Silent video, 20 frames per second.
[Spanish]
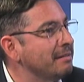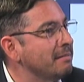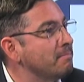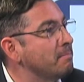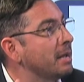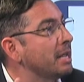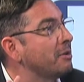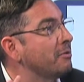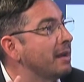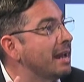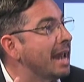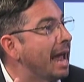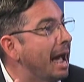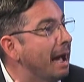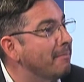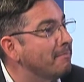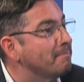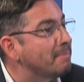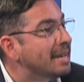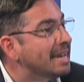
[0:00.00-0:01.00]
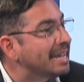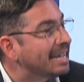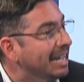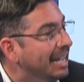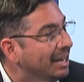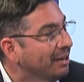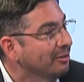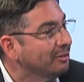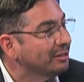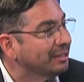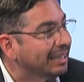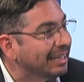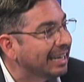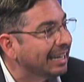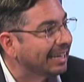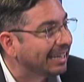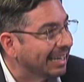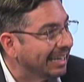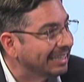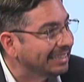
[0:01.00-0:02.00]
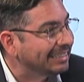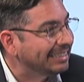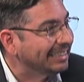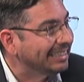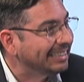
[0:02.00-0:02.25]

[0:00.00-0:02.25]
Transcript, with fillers: pero en aplicarlos en la casa